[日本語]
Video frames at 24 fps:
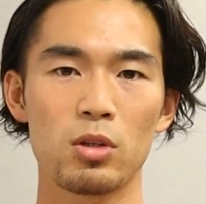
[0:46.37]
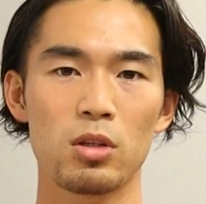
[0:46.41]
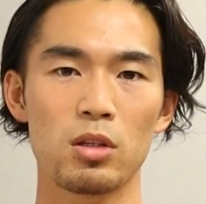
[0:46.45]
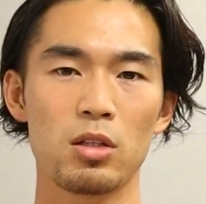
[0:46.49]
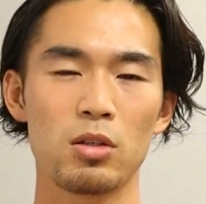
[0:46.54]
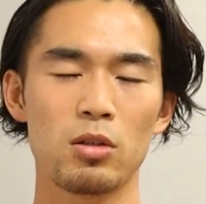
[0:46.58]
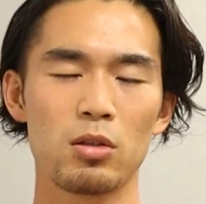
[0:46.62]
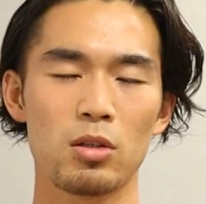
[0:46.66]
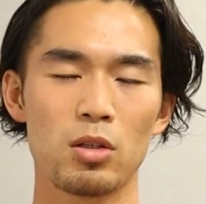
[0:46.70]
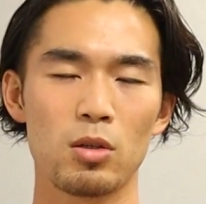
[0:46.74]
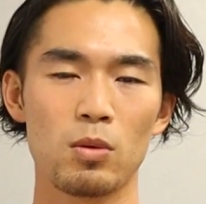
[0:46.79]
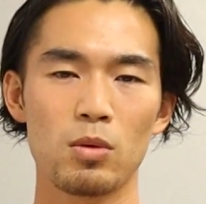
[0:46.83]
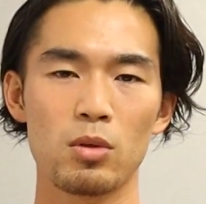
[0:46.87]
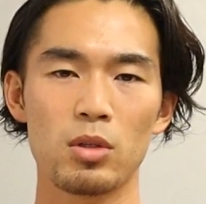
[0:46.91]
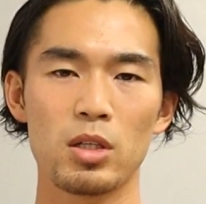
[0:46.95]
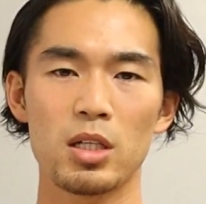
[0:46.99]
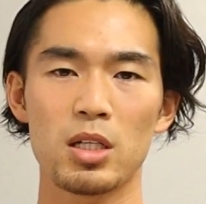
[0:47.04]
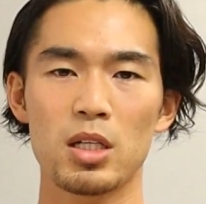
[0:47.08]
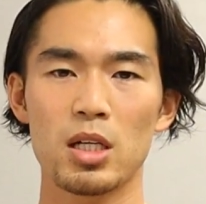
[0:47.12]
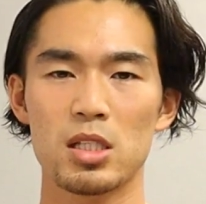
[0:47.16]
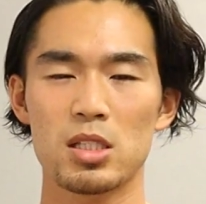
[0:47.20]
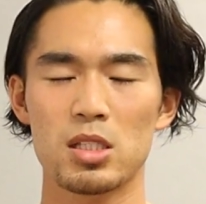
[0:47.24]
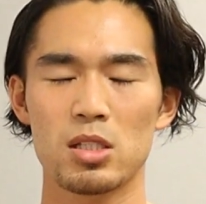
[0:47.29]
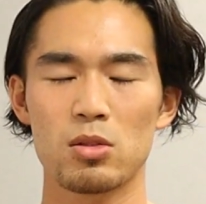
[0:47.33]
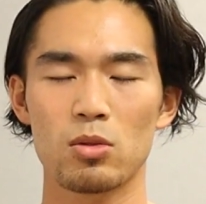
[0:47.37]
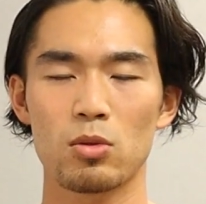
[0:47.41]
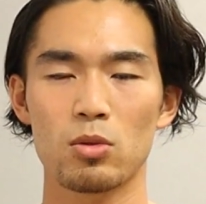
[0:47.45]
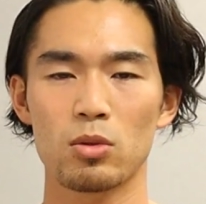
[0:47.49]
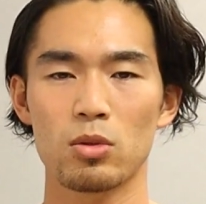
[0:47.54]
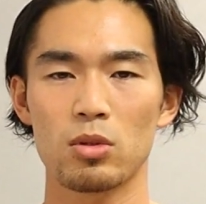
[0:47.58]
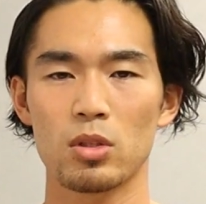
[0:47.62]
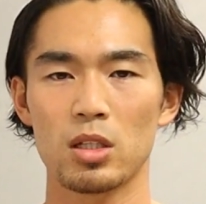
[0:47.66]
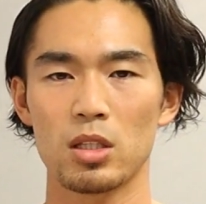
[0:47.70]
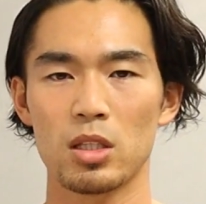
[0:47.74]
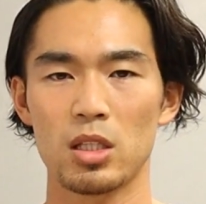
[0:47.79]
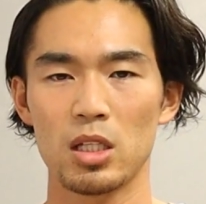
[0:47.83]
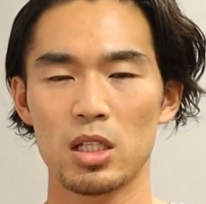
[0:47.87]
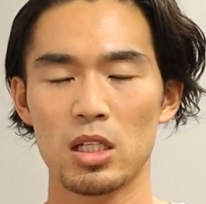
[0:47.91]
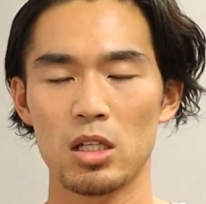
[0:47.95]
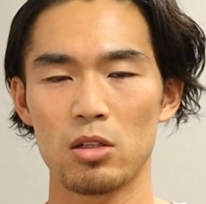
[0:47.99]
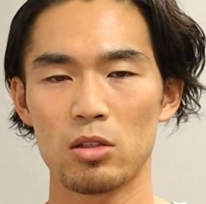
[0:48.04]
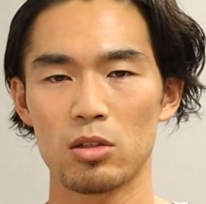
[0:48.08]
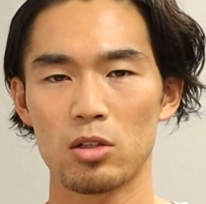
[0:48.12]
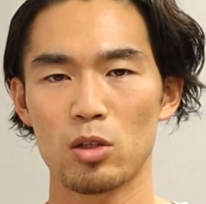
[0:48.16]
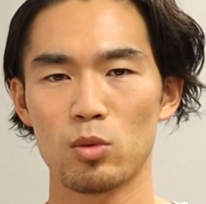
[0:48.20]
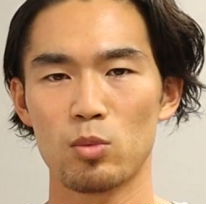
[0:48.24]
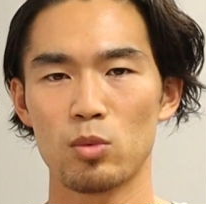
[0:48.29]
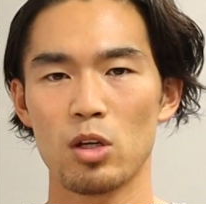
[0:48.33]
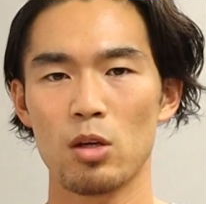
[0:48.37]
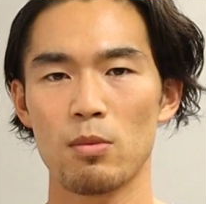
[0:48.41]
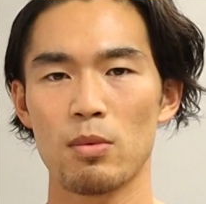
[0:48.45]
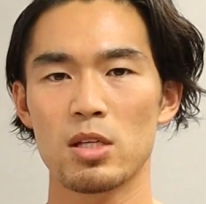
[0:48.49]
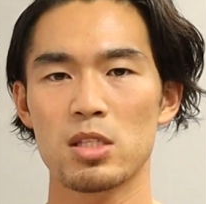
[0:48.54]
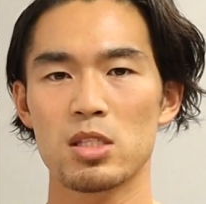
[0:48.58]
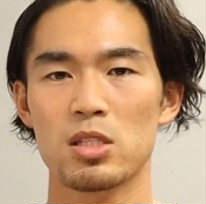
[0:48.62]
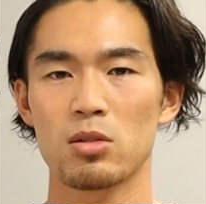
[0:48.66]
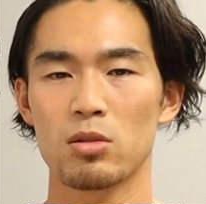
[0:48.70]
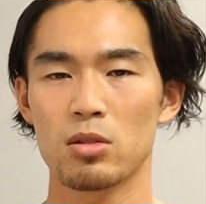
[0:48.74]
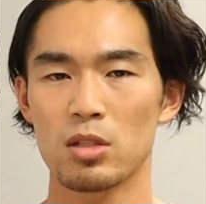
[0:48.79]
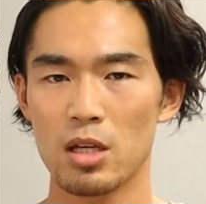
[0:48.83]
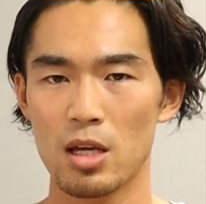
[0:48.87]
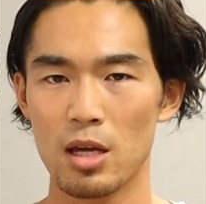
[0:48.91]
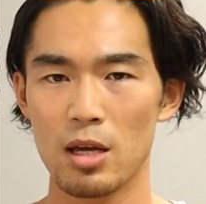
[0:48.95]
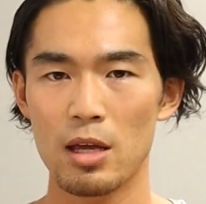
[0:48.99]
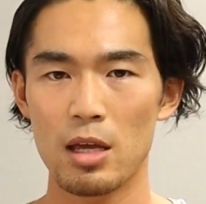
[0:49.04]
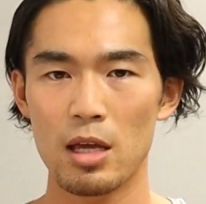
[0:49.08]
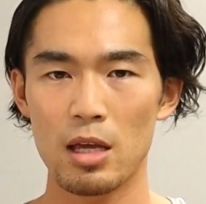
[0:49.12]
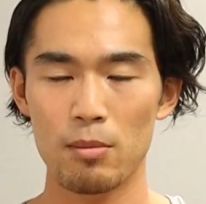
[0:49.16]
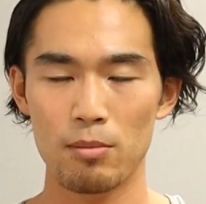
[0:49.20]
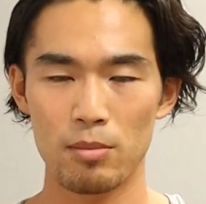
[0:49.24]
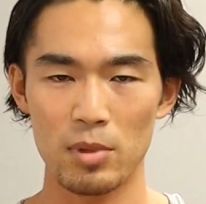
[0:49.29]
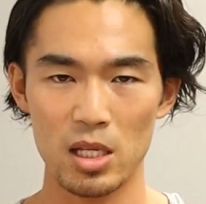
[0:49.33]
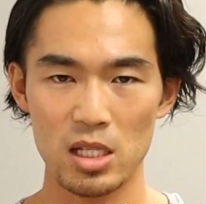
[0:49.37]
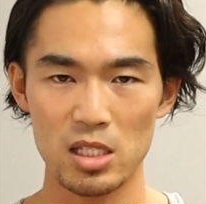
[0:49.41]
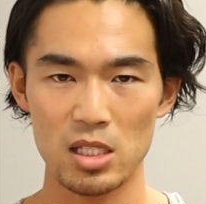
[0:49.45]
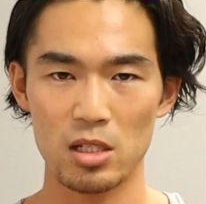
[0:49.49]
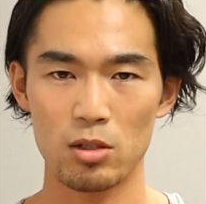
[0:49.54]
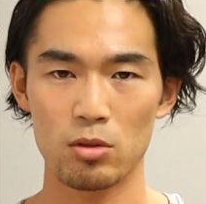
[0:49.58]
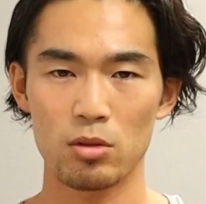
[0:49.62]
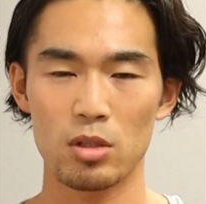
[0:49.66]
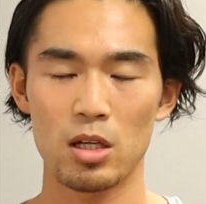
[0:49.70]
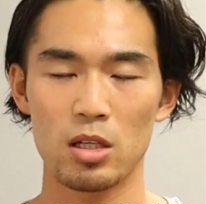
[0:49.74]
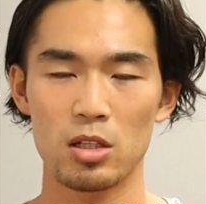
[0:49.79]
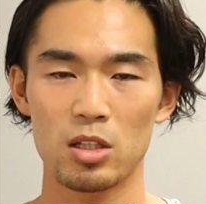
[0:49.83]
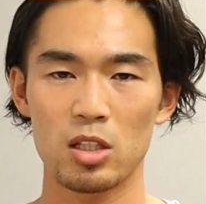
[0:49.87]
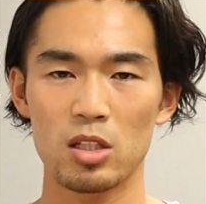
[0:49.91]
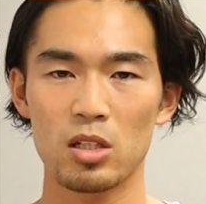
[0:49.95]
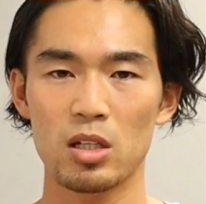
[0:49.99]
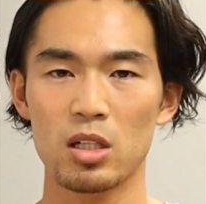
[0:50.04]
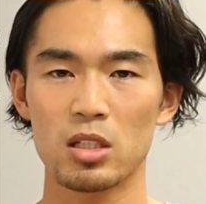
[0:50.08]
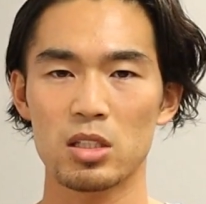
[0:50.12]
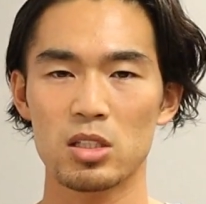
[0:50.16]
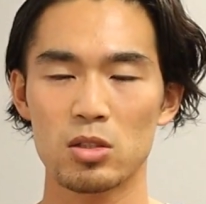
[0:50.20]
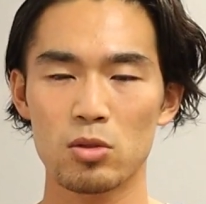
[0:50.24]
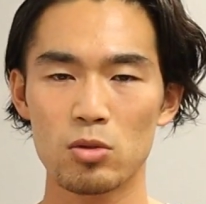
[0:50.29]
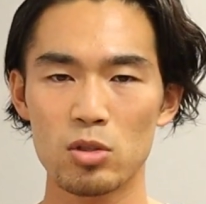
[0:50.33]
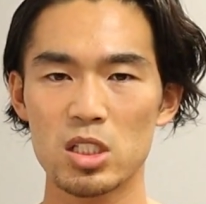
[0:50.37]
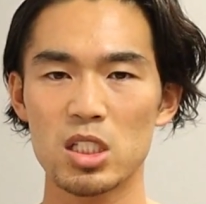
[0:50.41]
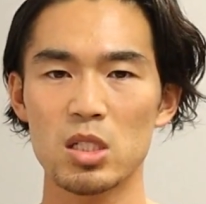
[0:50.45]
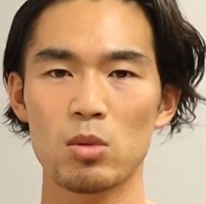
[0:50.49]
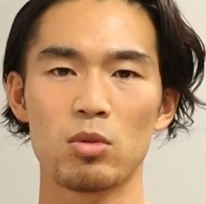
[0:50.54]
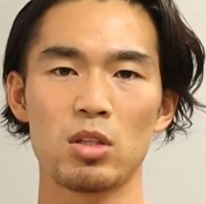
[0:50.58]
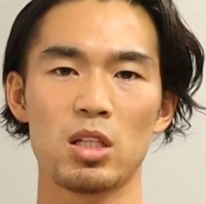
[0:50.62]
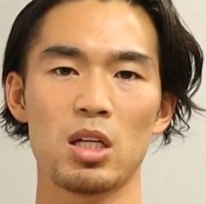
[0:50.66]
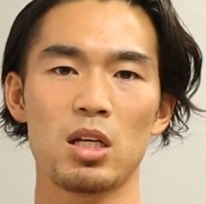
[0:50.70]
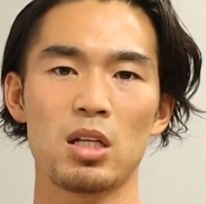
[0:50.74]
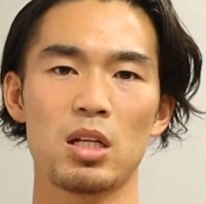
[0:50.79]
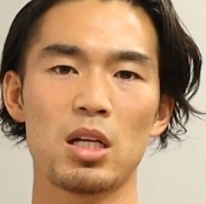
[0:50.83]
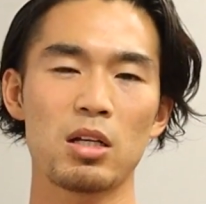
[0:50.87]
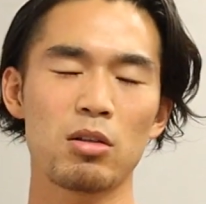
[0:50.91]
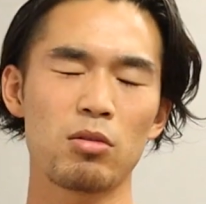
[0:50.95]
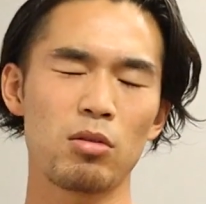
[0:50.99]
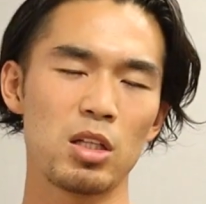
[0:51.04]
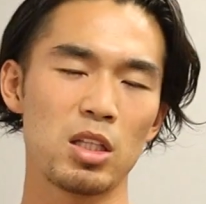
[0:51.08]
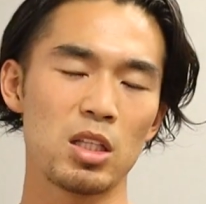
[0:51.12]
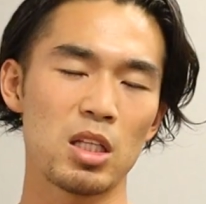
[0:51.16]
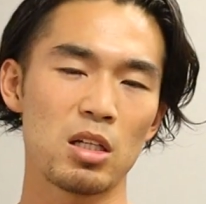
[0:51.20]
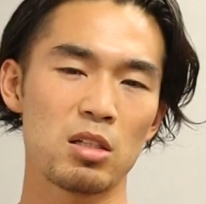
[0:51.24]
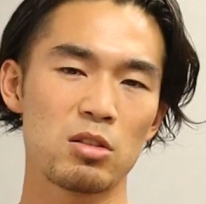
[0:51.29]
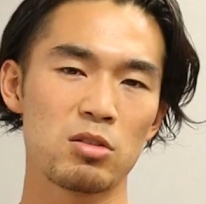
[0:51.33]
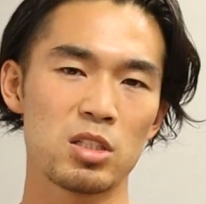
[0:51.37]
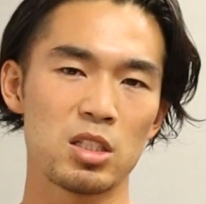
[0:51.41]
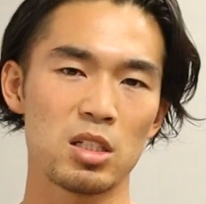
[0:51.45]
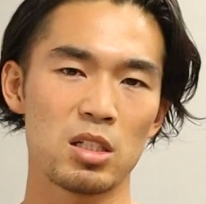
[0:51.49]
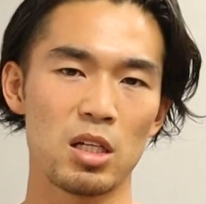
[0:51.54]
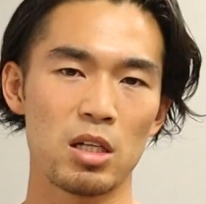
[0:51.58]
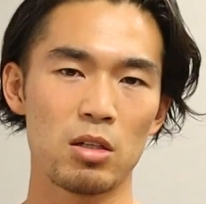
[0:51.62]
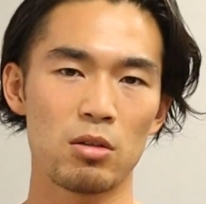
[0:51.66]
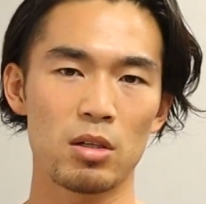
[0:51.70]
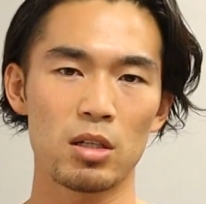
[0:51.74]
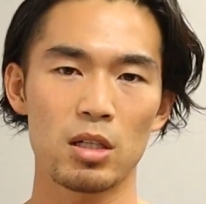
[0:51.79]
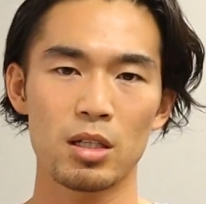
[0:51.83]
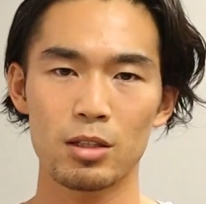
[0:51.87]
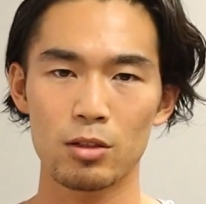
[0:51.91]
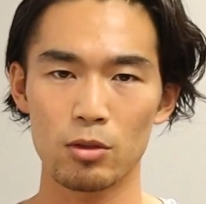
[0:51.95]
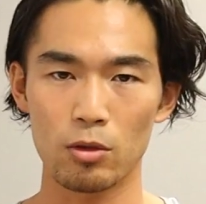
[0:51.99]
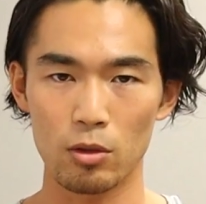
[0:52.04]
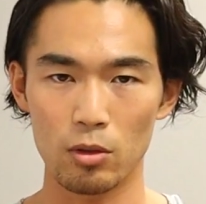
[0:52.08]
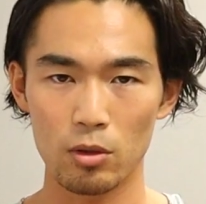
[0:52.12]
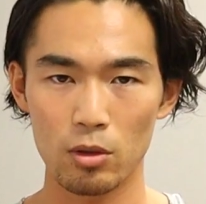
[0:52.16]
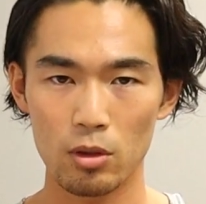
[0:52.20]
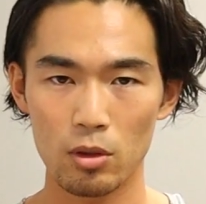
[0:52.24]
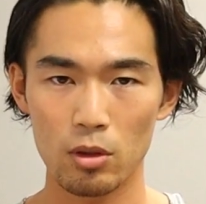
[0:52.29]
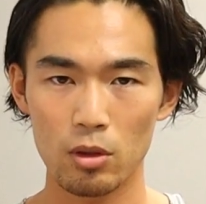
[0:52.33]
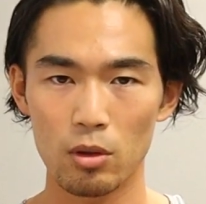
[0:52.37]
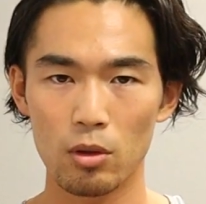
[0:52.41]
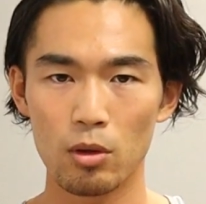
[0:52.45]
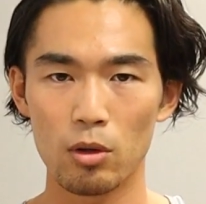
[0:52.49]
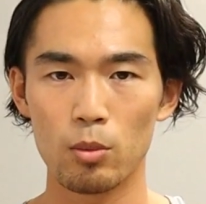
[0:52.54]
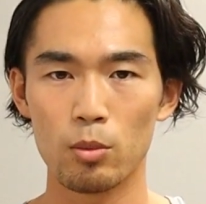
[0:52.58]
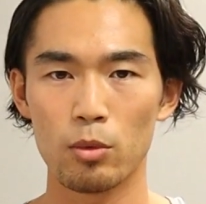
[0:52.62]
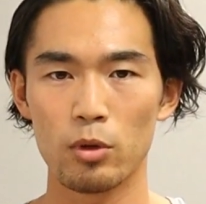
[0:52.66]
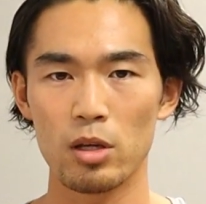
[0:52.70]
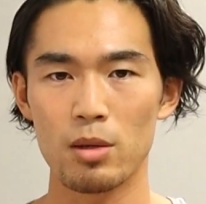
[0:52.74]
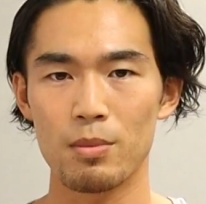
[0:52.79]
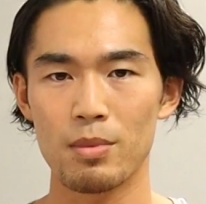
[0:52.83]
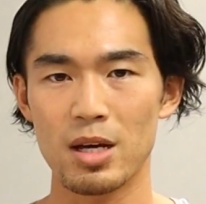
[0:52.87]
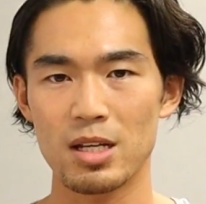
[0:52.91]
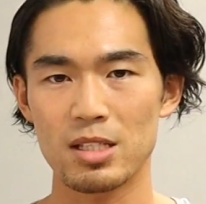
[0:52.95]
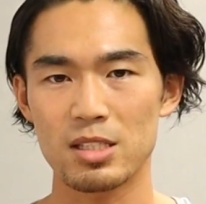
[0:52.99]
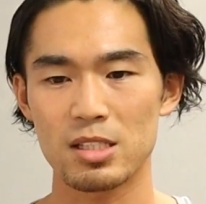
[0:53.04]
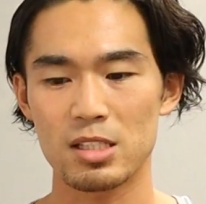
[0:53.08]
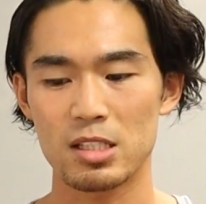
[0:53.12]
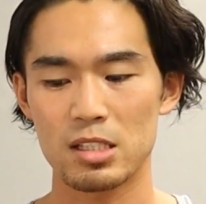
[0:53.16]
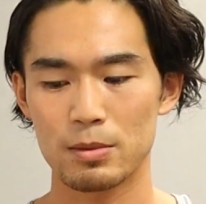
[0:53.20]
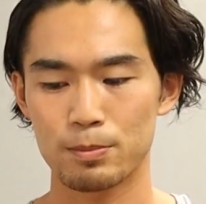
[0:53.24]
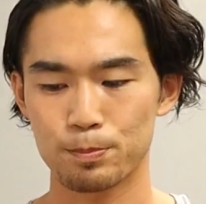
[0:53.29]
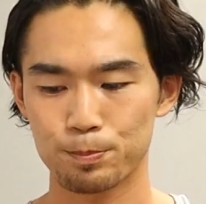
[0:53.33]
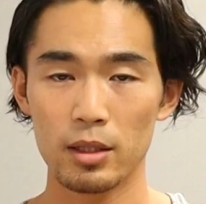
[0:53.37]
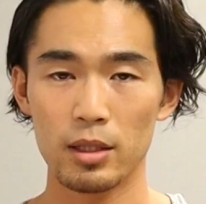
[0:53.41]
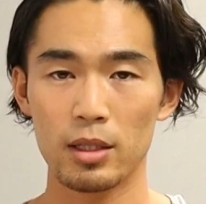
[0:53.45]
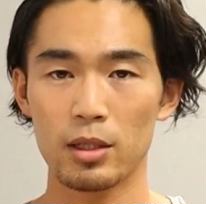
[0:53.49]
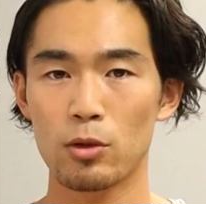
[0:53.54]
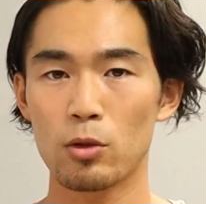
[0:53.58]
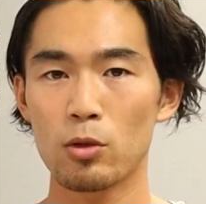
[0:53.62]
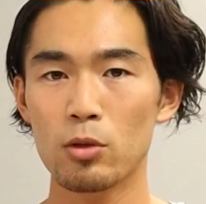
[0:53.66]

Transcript: 法っていうのを理解することができると思いますので皆さんのダイエットが少しでもね楽になるんじゃないのかなと思いますで、